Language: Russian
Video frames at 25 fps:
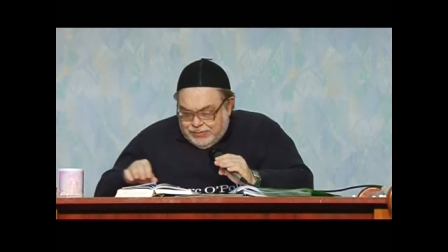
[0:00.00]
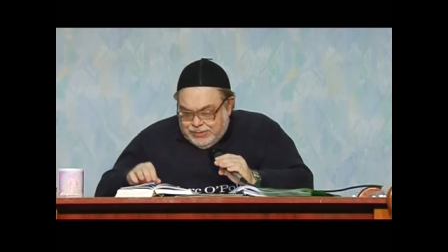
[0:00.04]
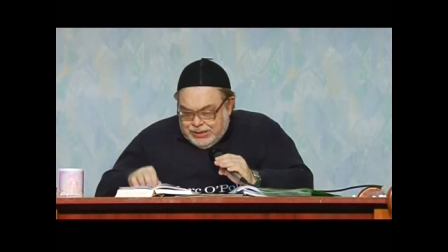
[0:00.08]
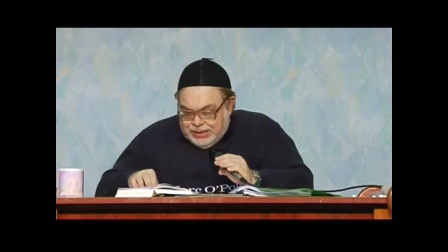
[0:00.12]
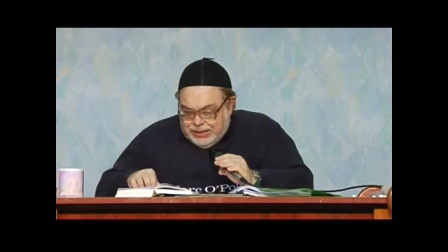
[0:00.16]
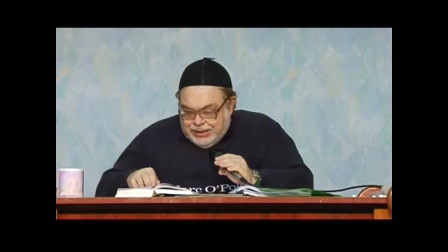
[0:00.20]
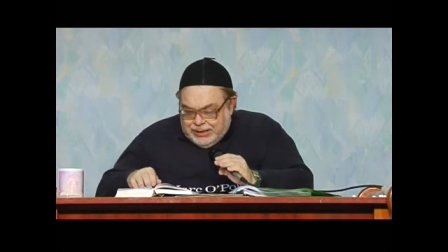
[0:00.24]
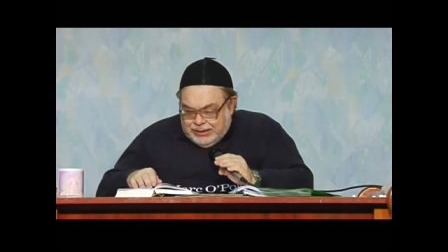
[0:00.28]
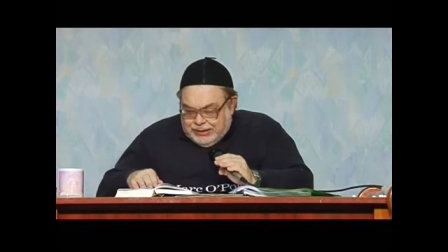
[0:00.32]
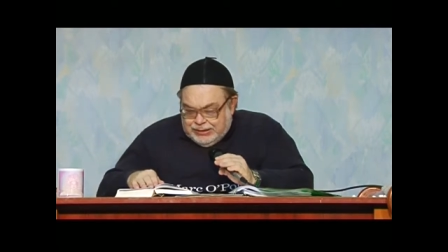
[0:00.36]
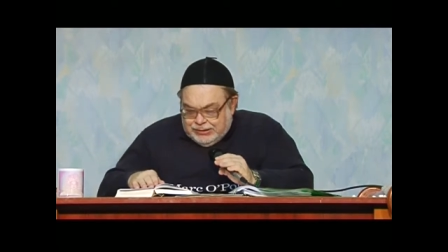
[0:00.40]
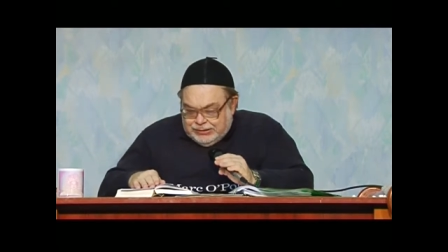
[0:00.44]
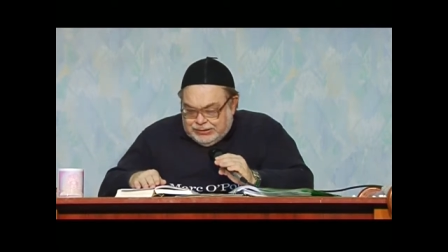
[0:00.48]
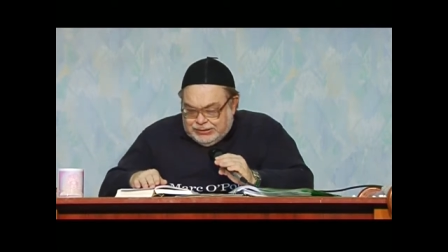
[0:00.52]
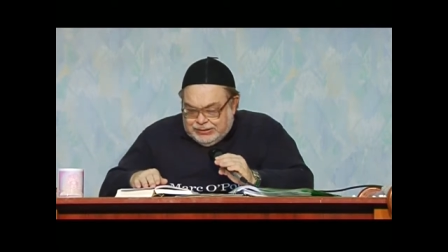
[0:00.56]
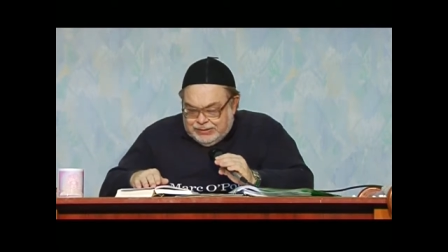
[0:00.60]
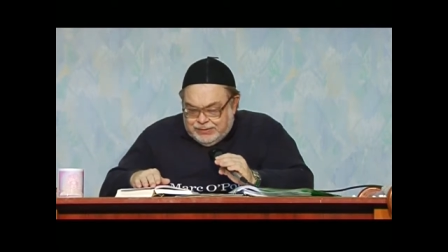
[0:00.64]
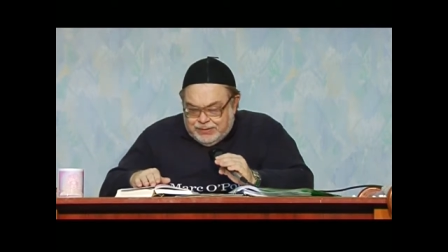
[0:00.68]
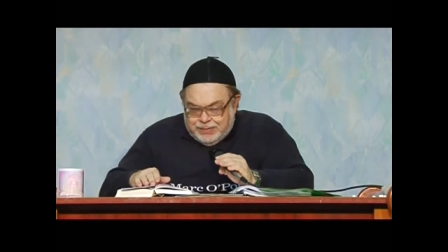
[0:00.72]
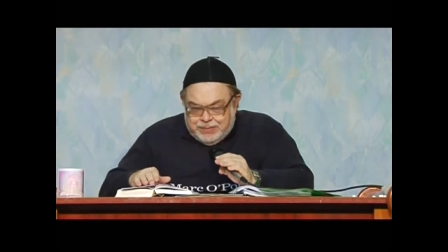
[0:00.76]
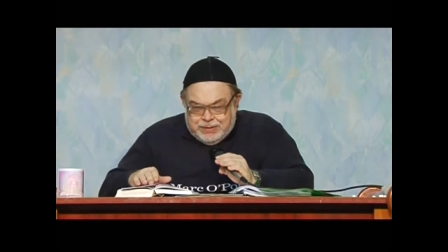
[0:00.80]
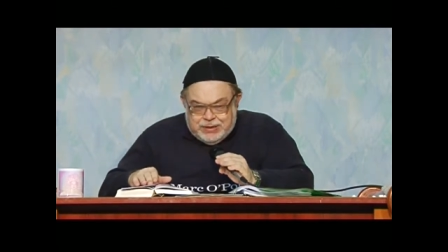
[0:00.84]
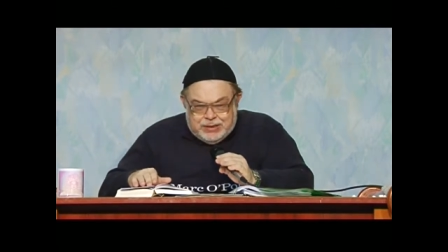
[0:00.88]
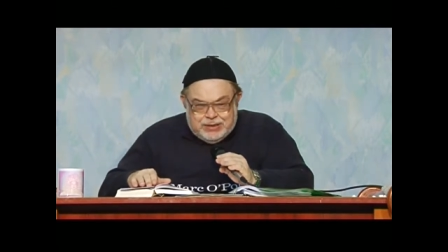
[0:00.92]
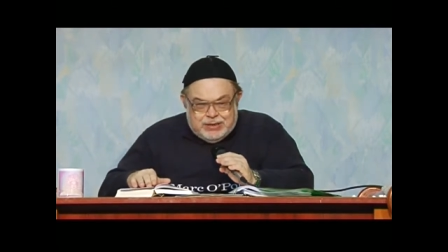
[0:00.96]
мы не должны,
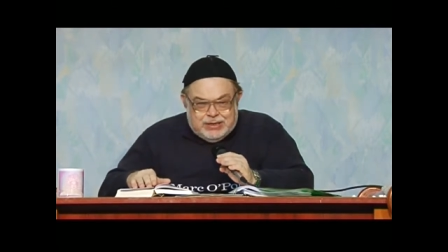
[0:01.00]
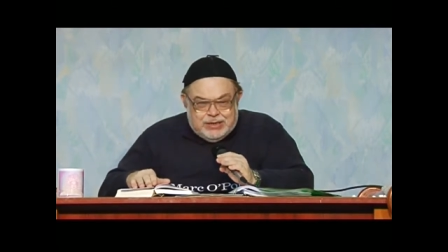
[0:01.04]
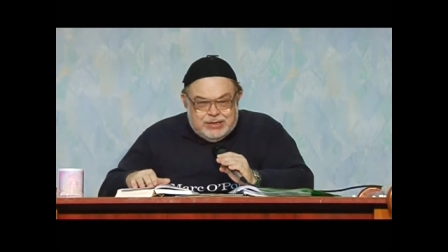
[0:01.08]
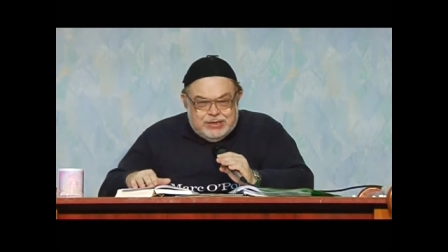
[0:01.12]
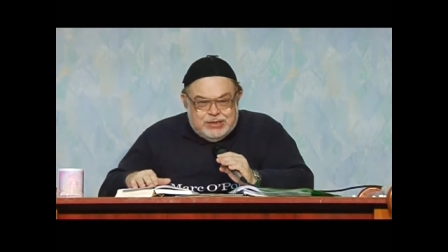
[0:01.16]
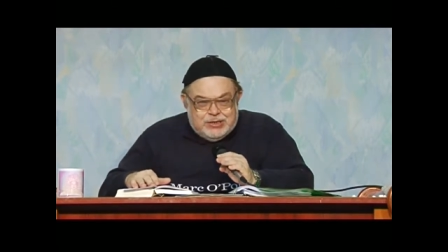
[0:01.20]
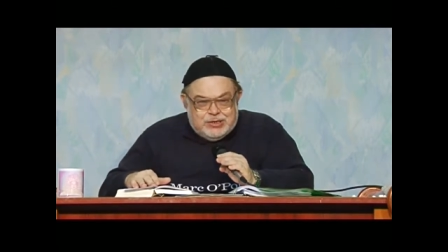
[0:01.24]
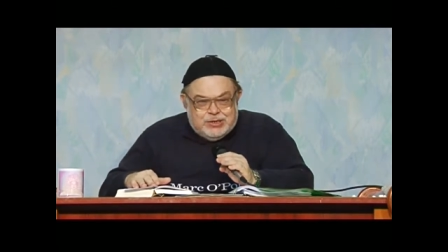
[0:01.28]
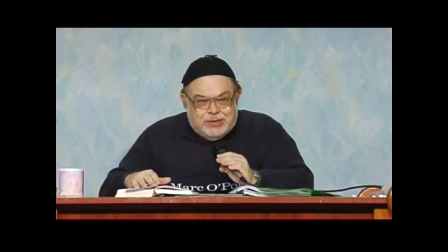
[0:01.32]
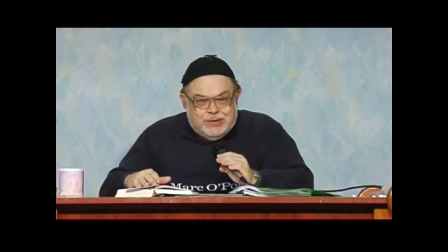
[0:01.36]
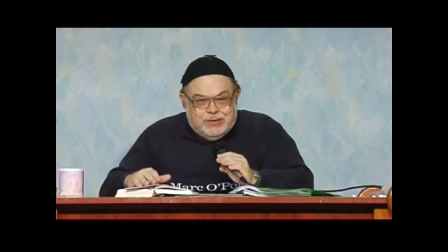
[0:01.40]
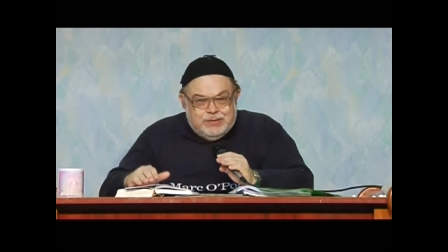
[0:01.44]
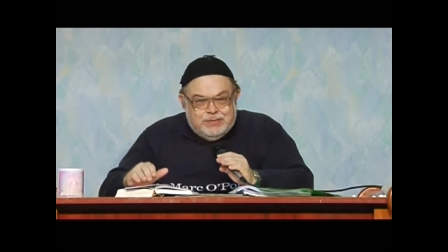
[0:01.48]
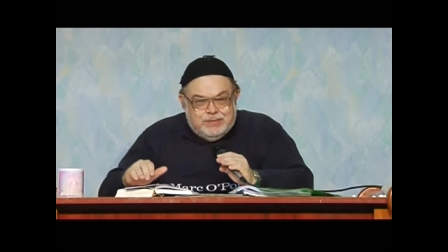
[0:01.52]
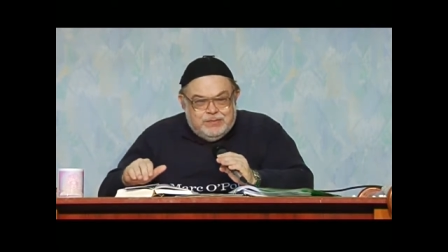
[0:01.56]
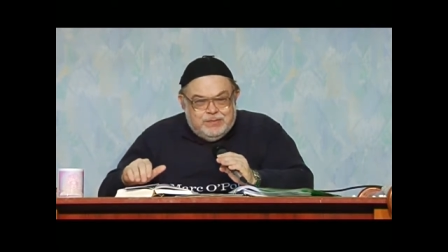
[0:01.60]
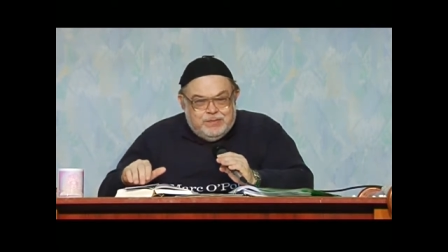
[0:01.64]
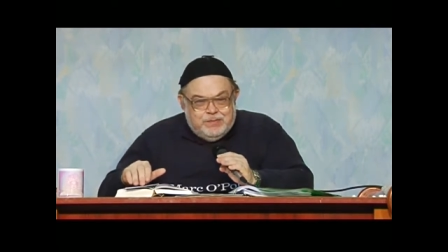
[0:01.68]
во-первых, конечно,